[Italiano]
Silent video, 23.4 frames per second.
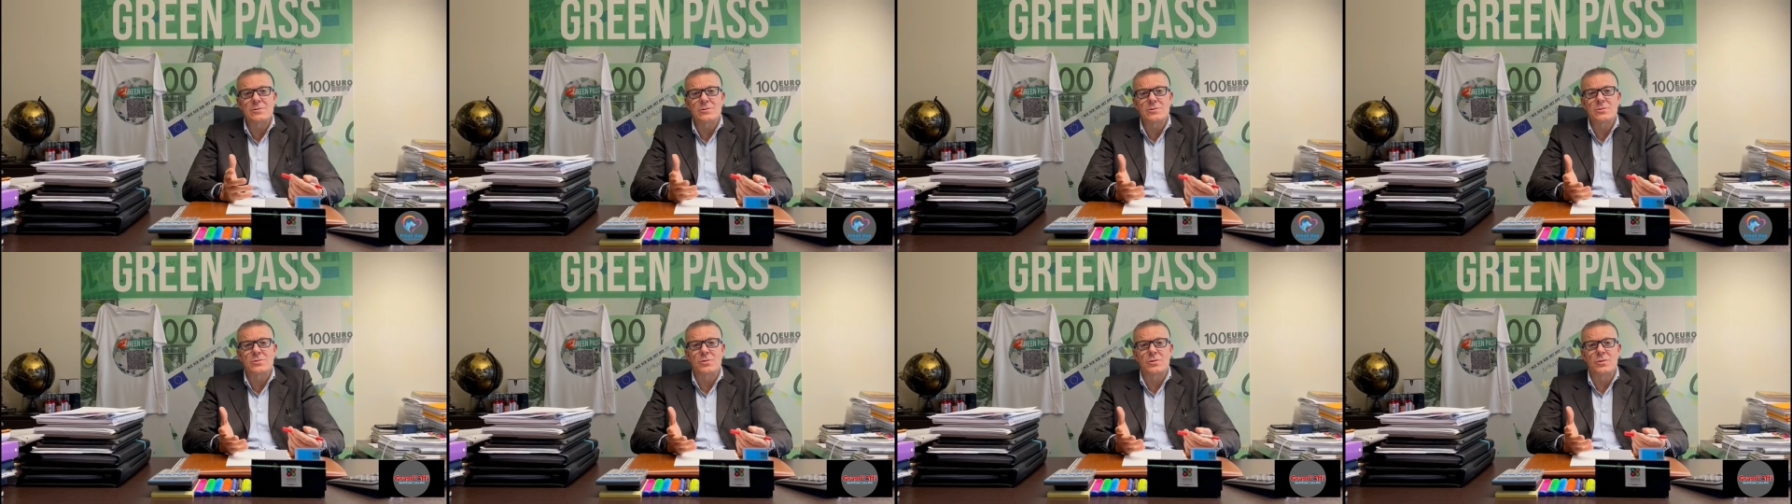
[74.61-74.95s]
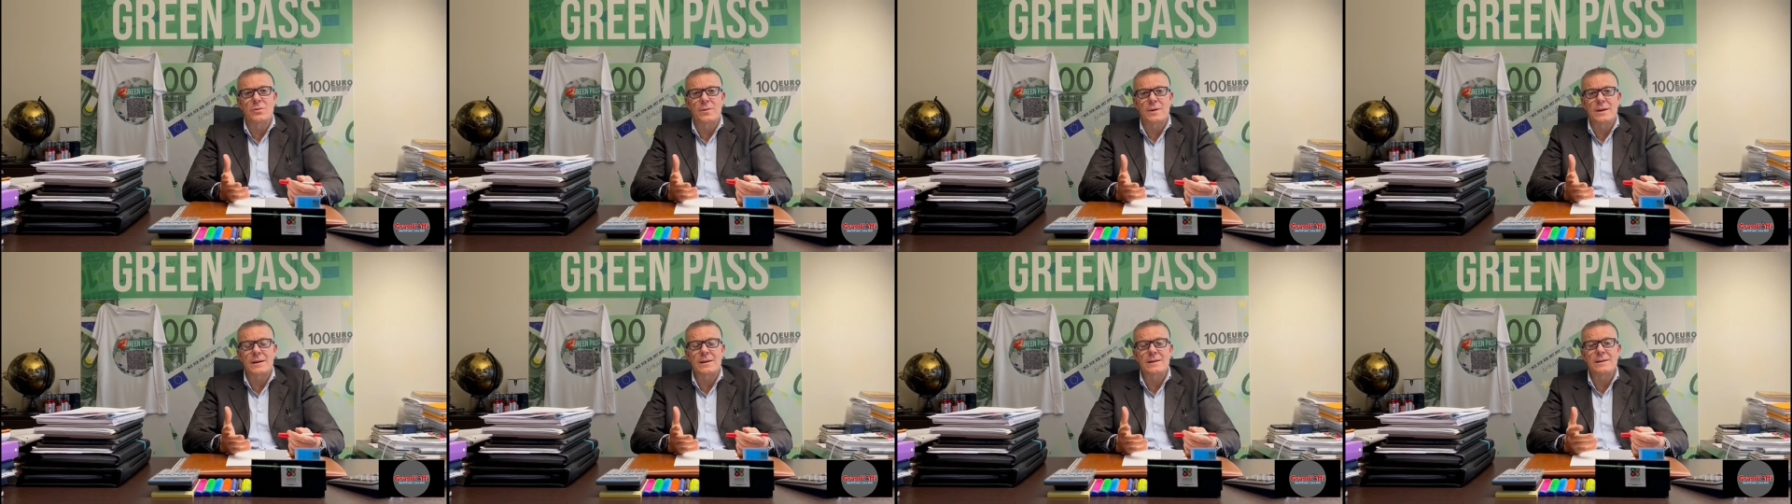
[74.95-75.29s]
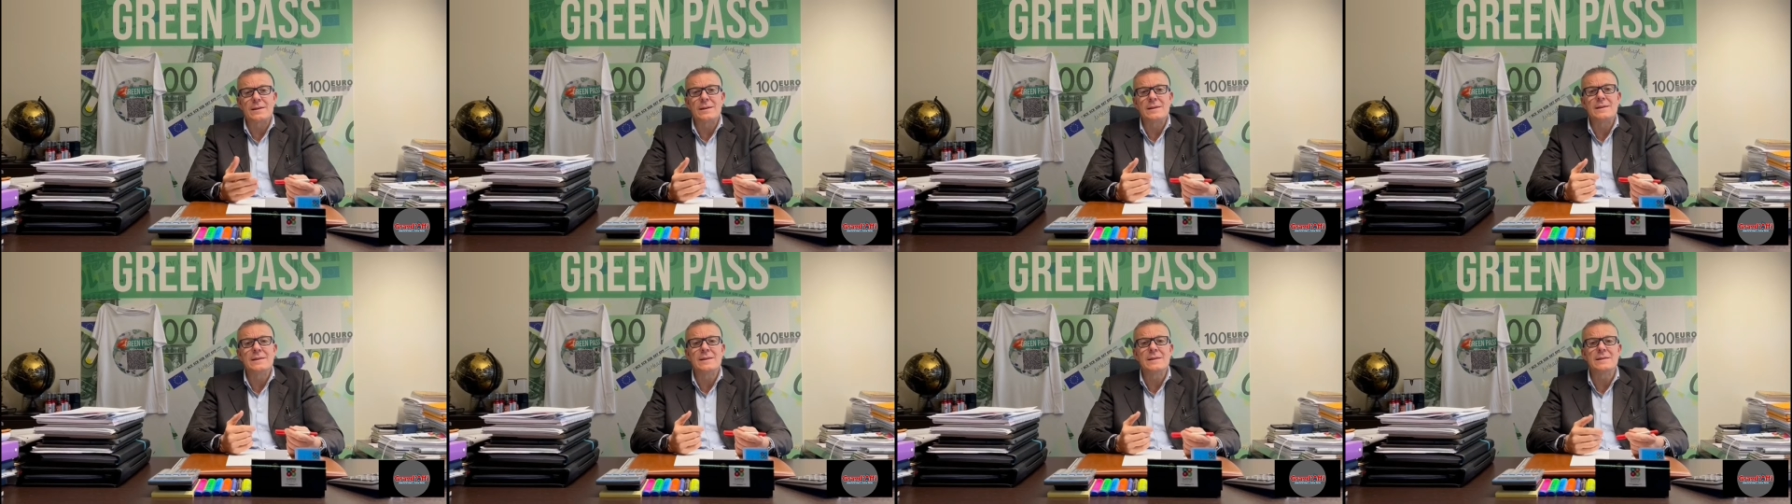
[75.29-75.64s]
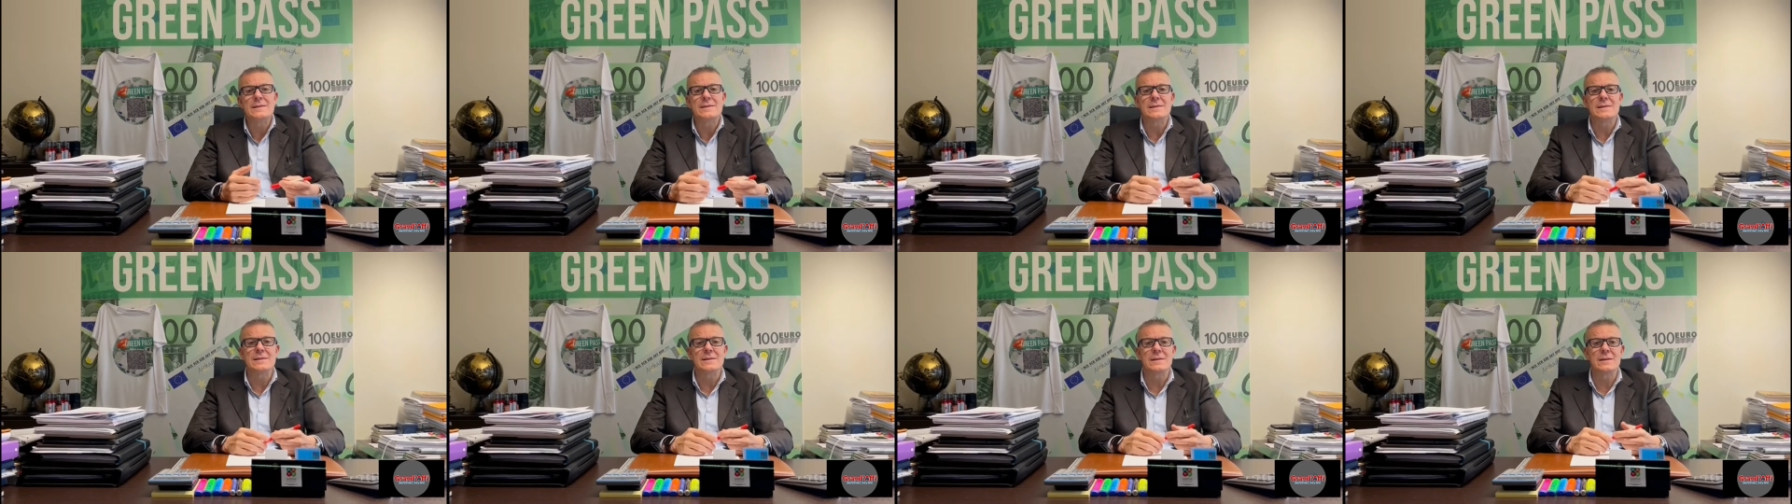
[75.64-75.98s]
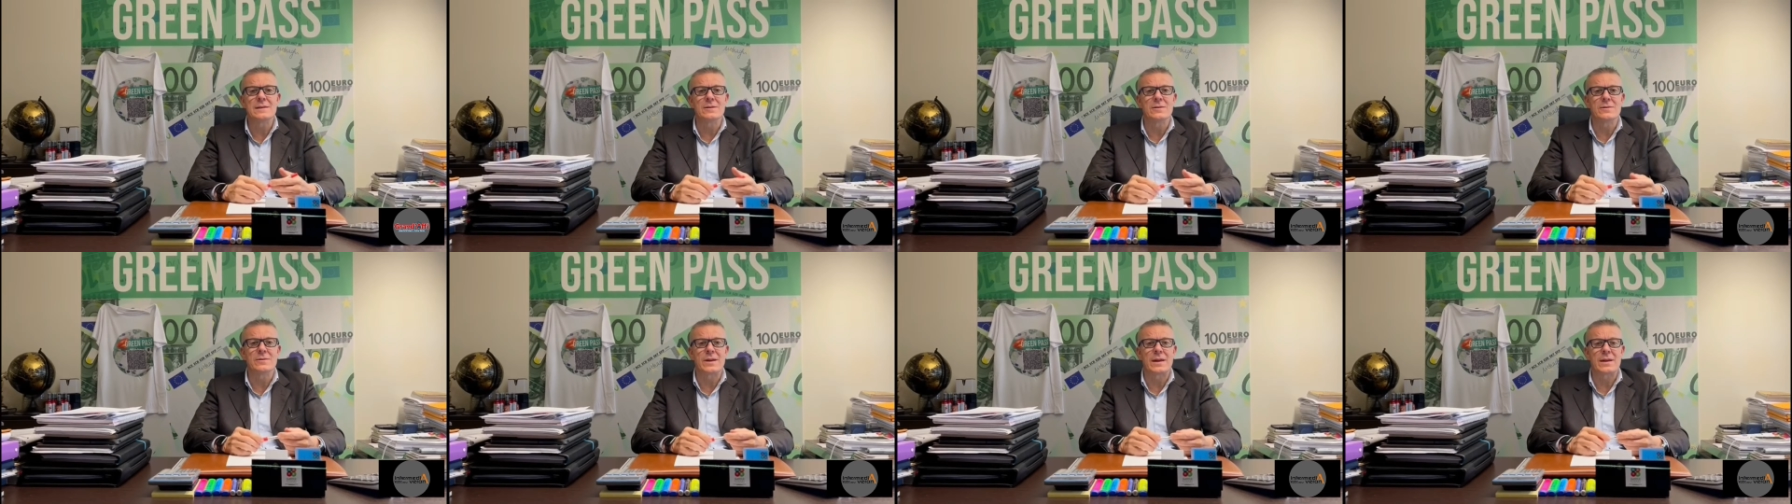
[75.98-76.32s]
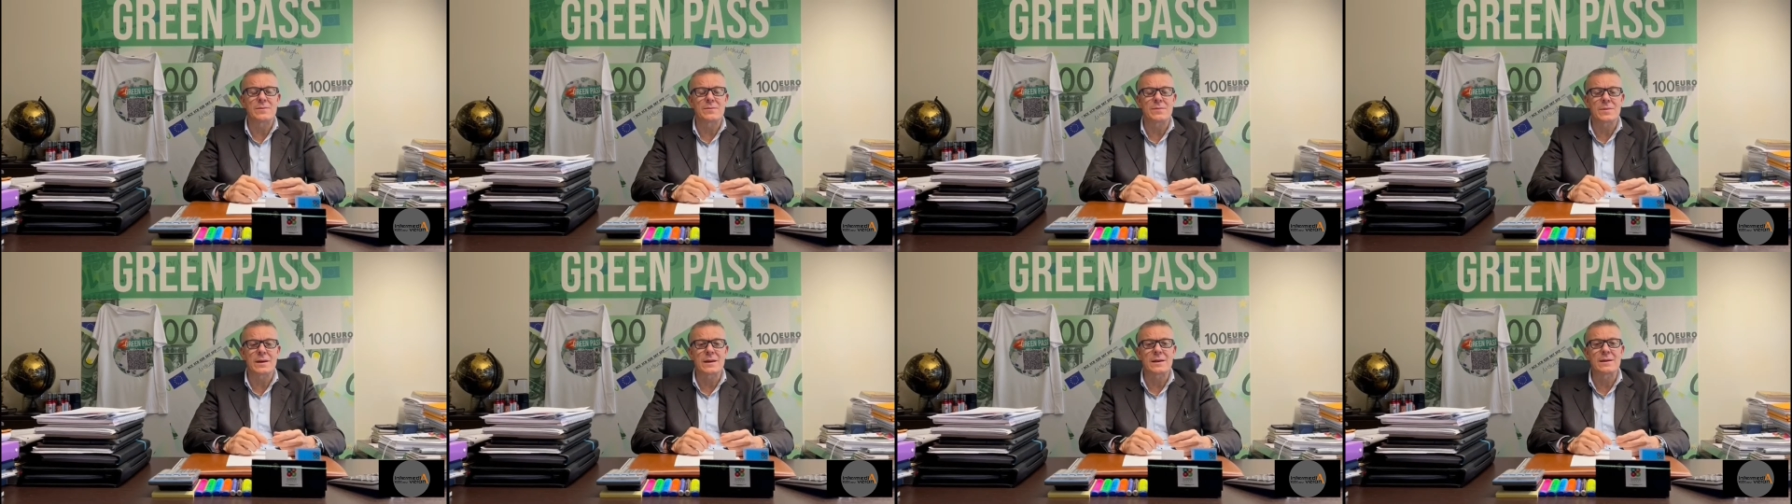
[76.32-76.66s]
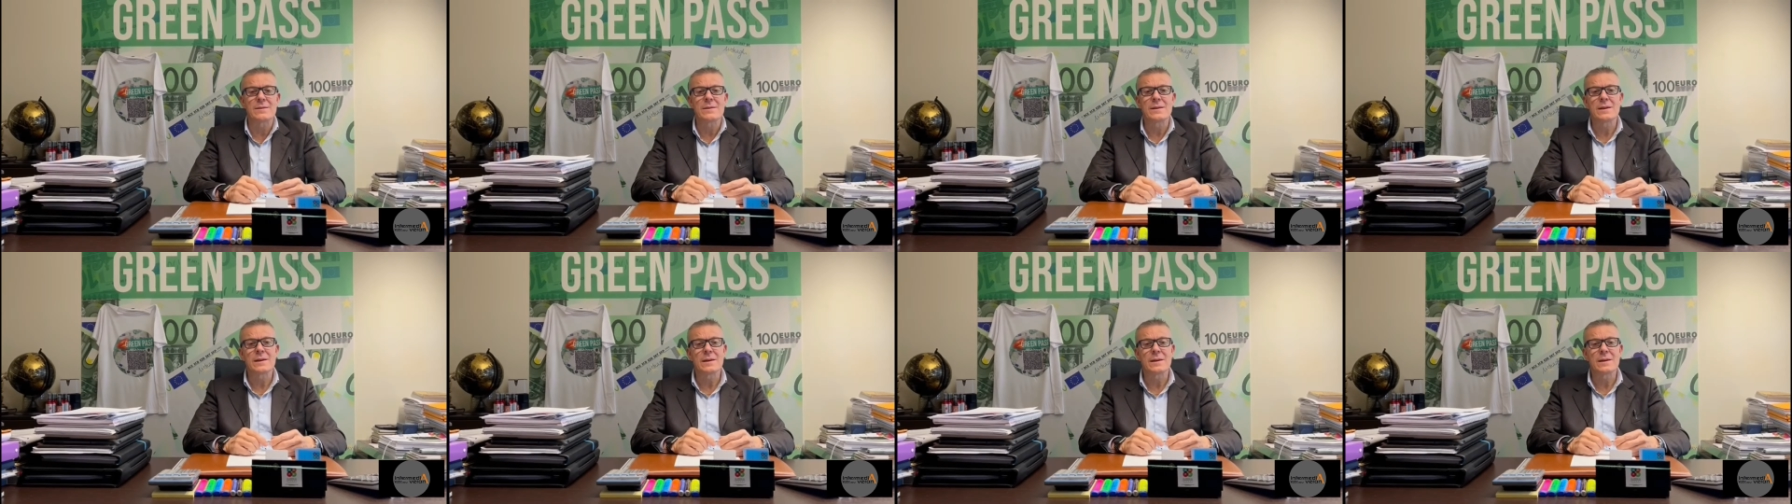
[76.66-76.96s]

ottobre, inizi di novembre,